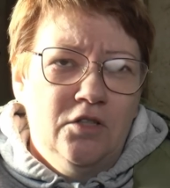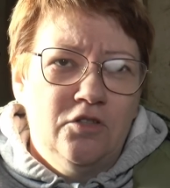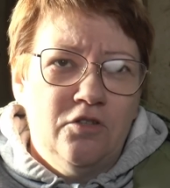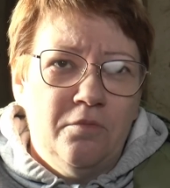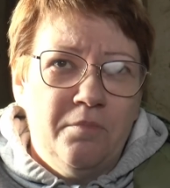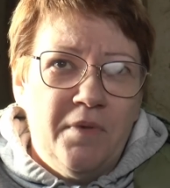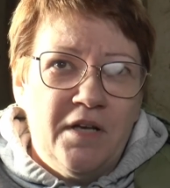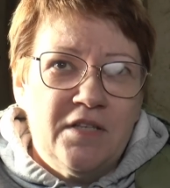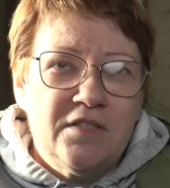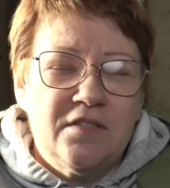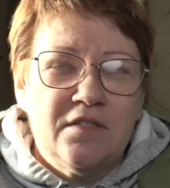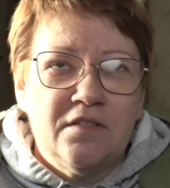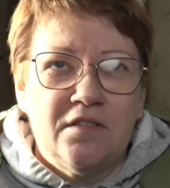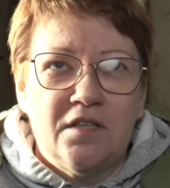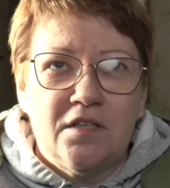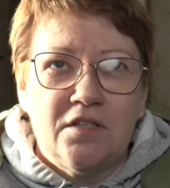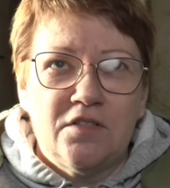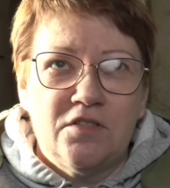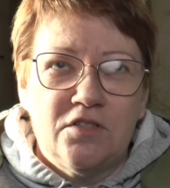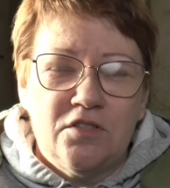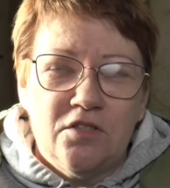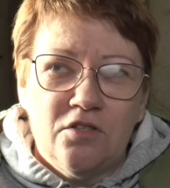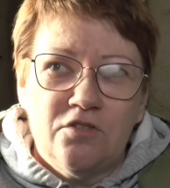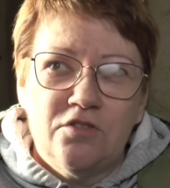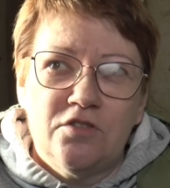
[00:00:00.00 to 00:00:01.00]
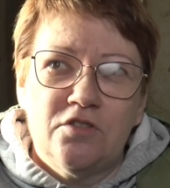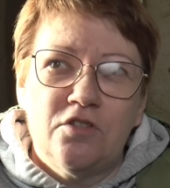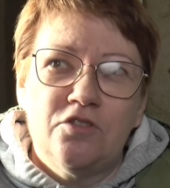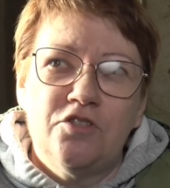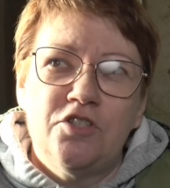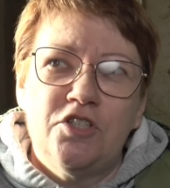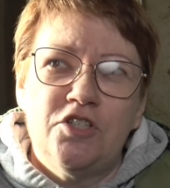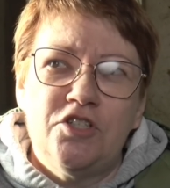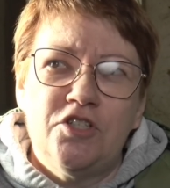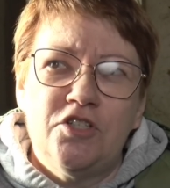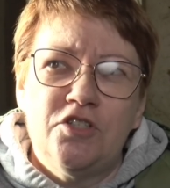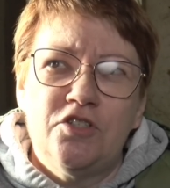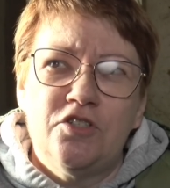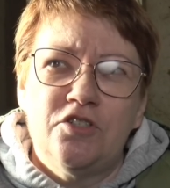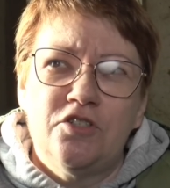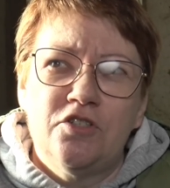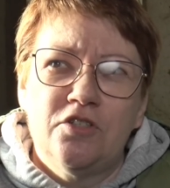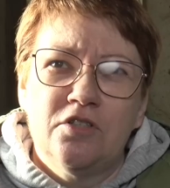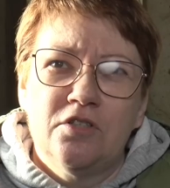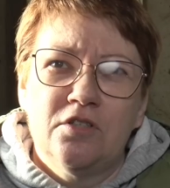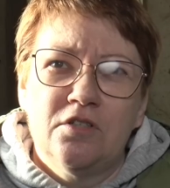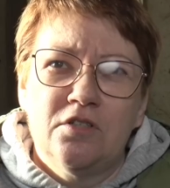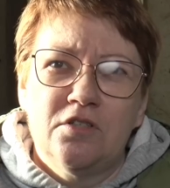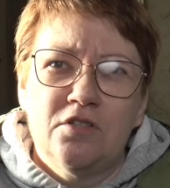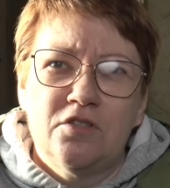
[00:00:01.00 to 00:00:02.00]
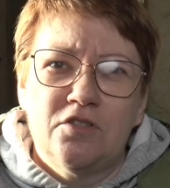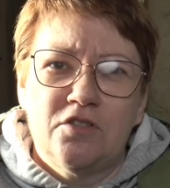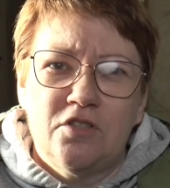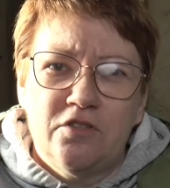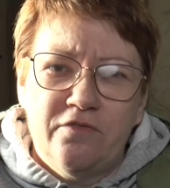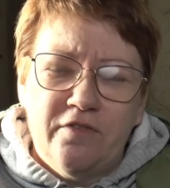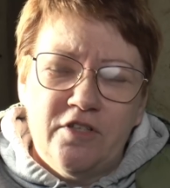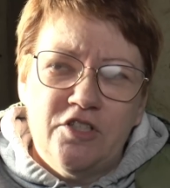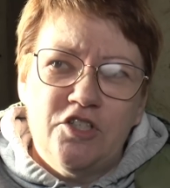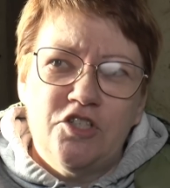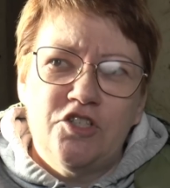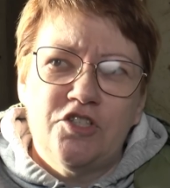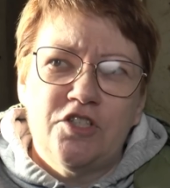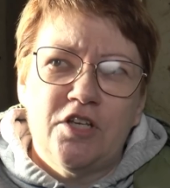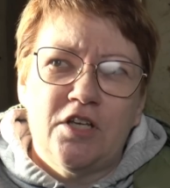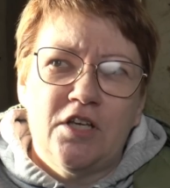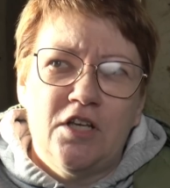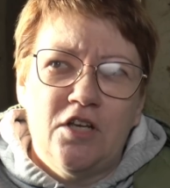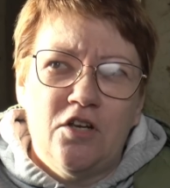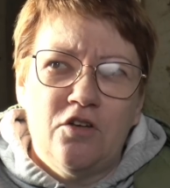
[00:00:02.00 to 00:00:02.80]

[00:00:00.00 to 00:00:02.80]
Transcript: Do masy tak 110-120